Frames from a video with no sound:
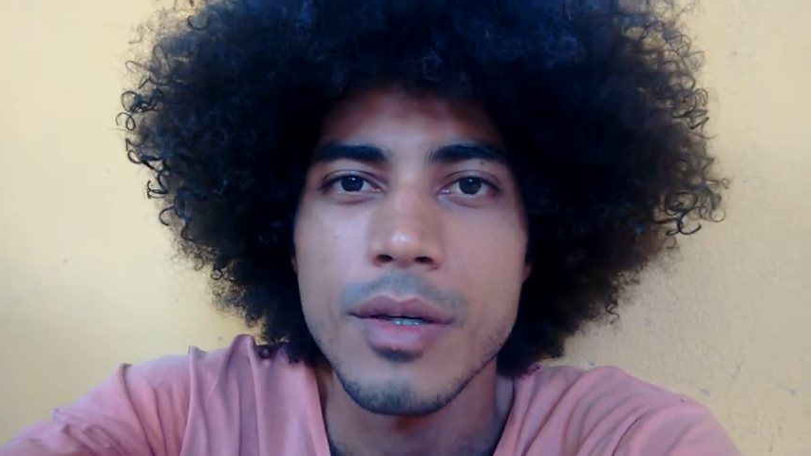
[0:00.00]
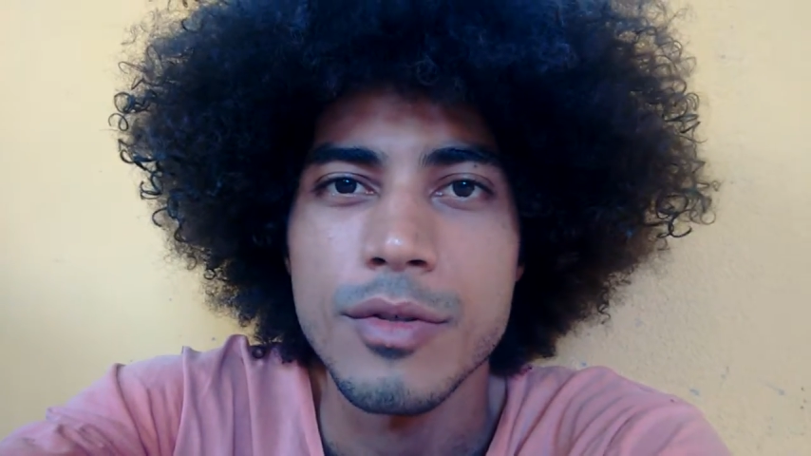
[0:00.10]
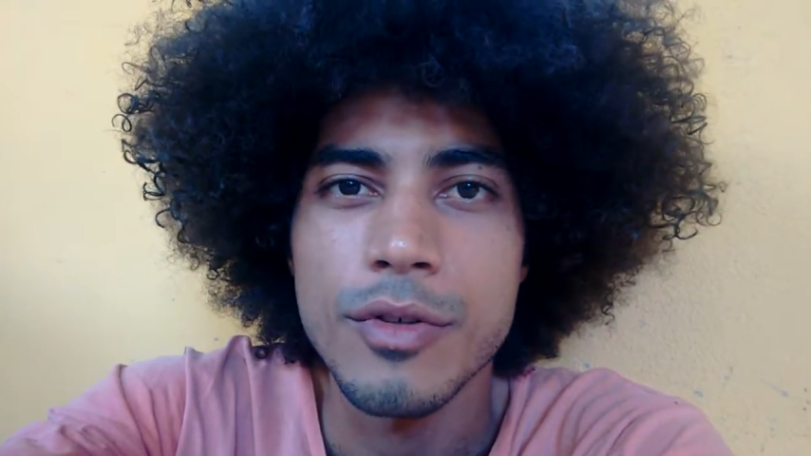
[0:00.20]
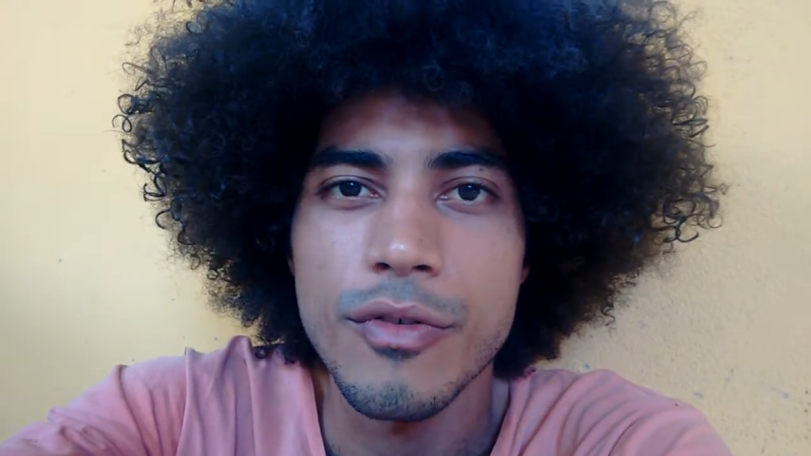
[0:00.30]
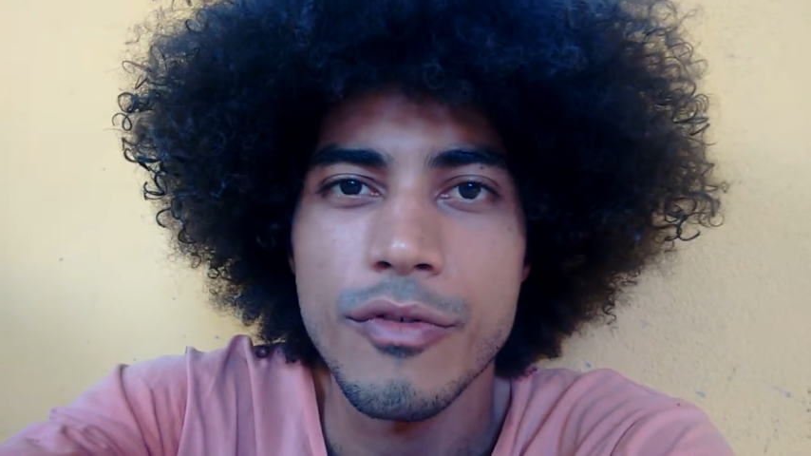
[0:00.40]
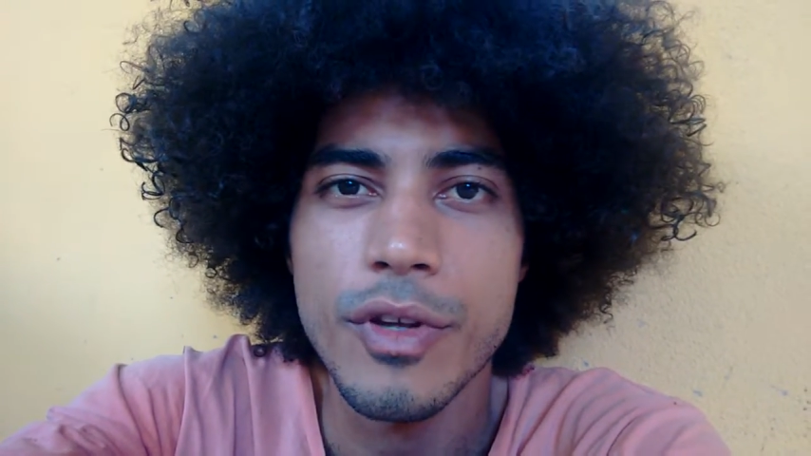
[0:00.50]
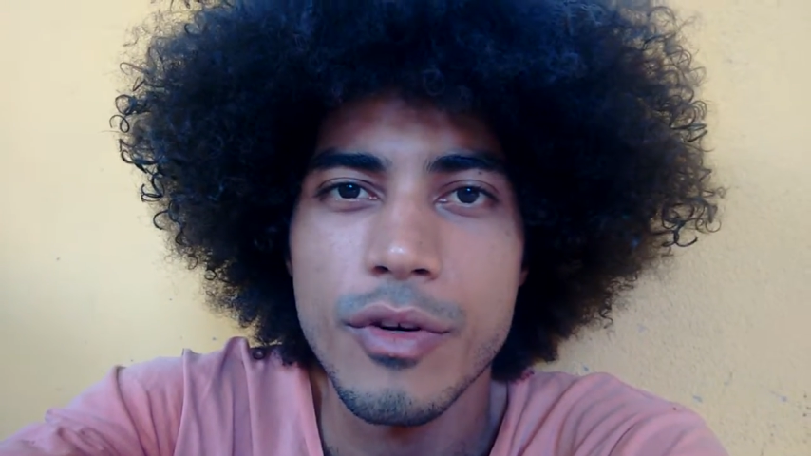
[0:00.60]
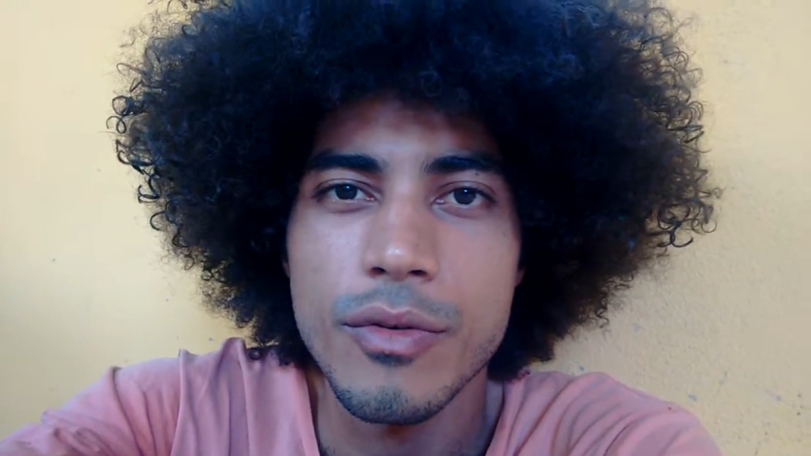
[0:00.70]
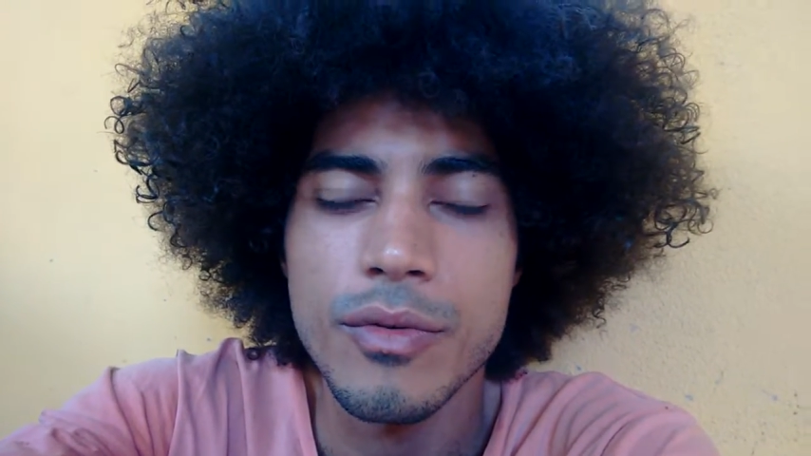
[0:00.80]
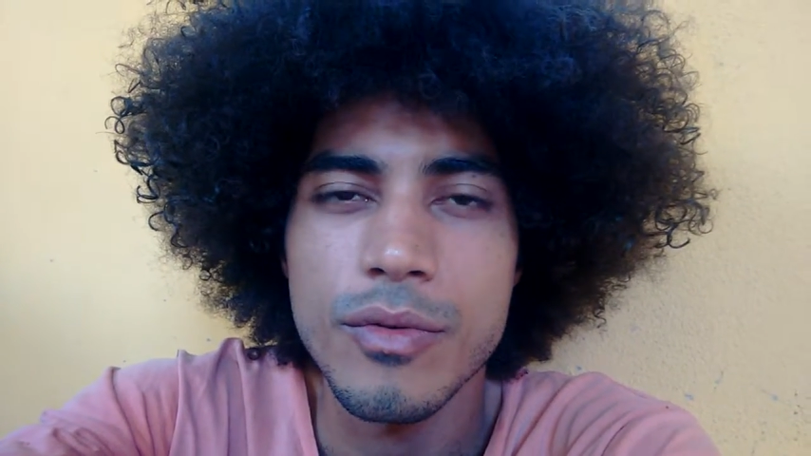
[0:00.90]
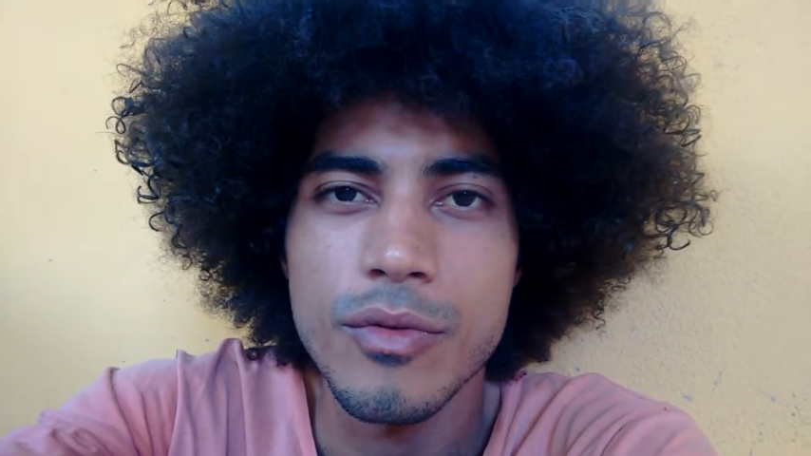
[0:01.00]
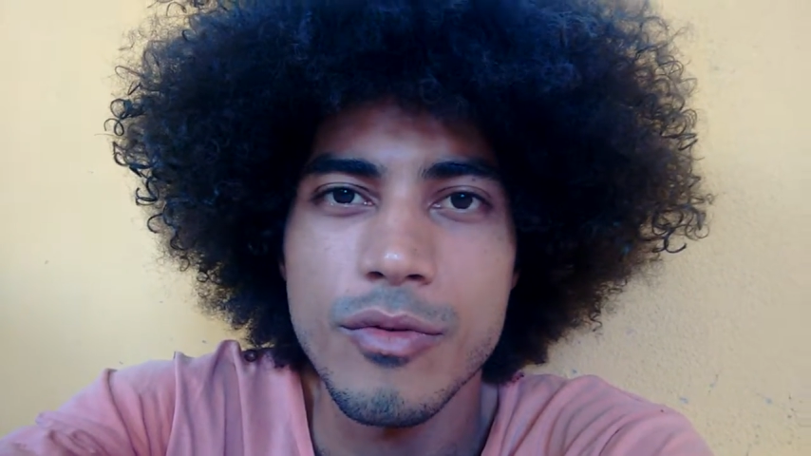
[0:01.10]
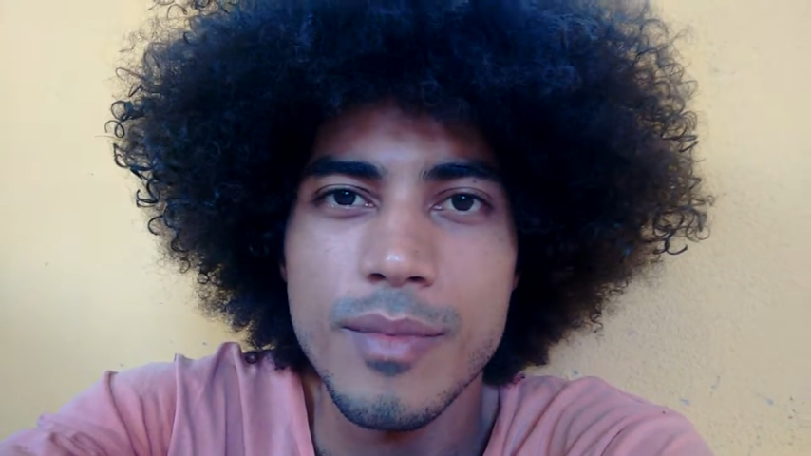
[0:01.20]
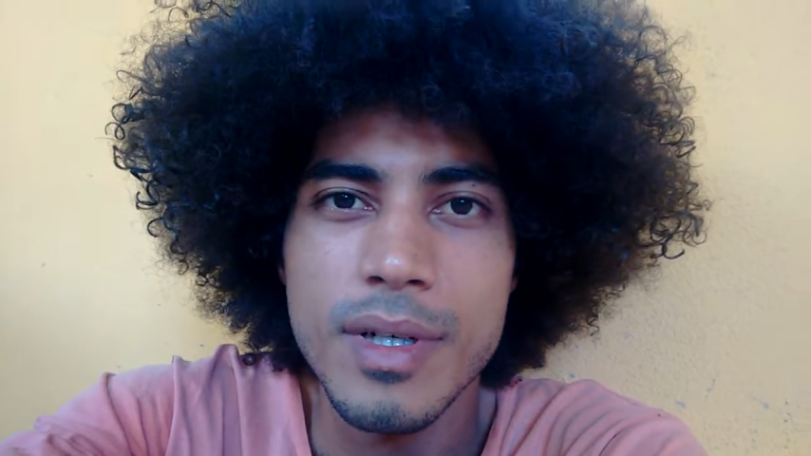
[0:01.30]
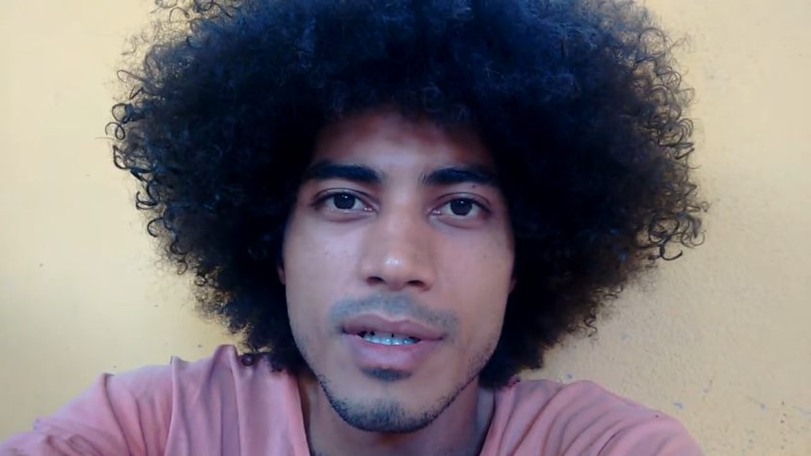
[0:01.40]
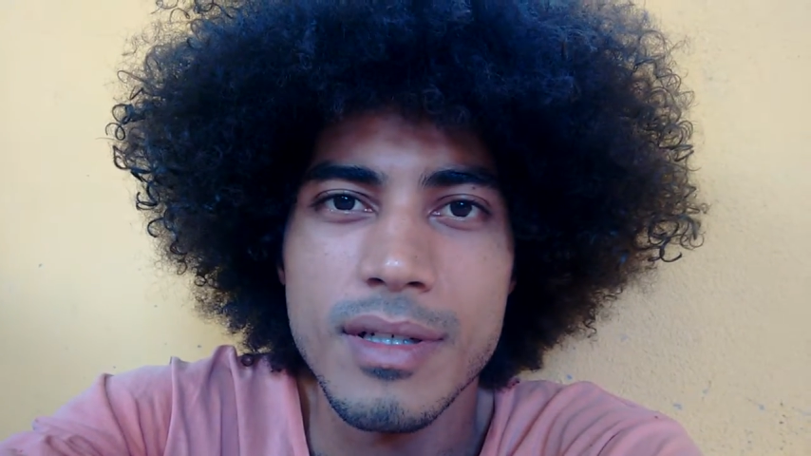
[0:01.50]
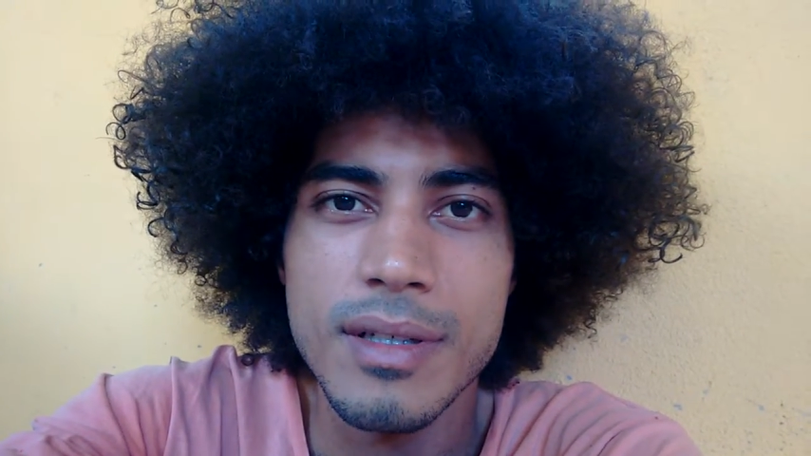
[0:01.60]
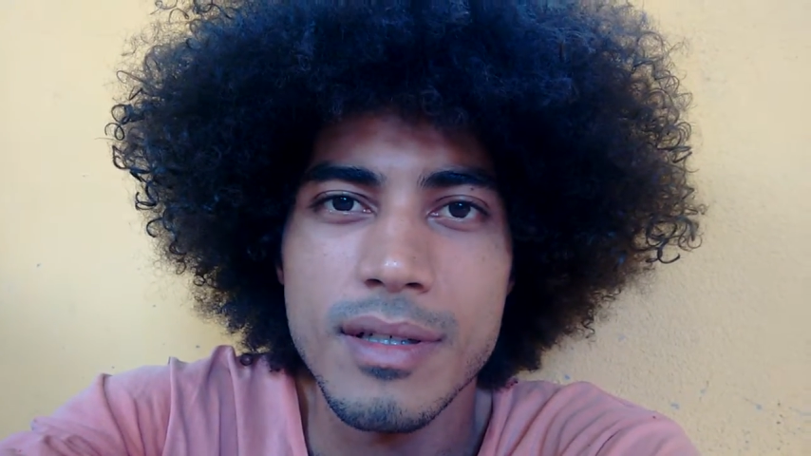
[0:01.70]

sofreu uma